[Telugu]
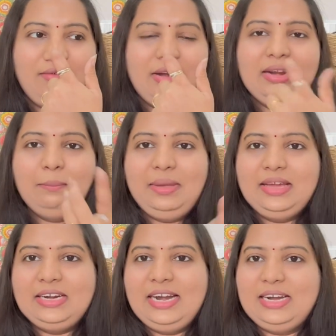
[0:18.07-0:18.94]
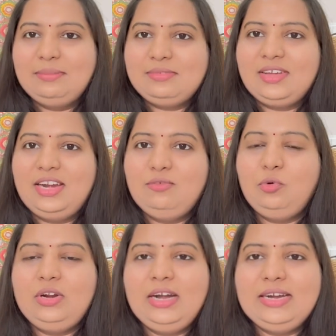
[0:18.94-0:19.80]
వెళ్ళిన బేకరీ ఐటమ్స్ కానీ
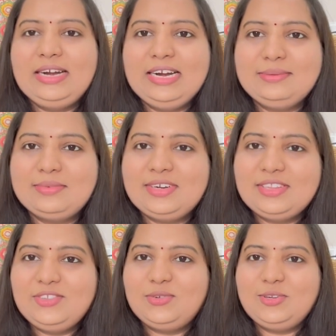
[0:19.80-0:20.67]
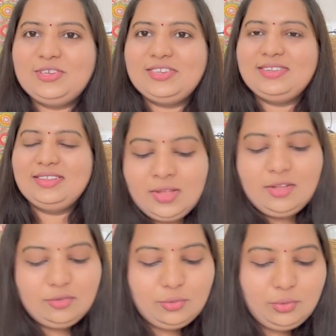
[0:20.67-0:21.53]
ఫుడ్ రిలేటెడ్ ఐటమ్స్ కానీ తీసుకొని
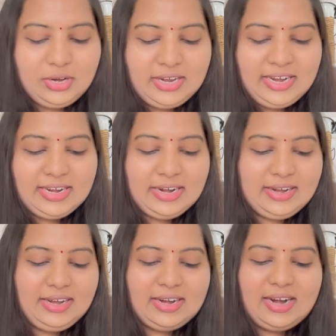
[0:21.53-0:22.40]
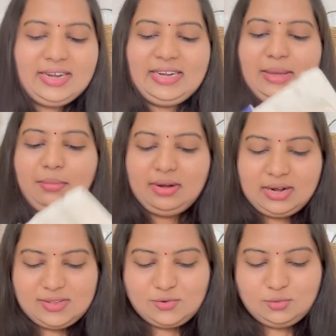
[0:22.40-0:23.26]
వచ్చేసేదాన్ని సో నేనేంటంటే ఇట్లాంటి టేబుల్ రన్నర్స్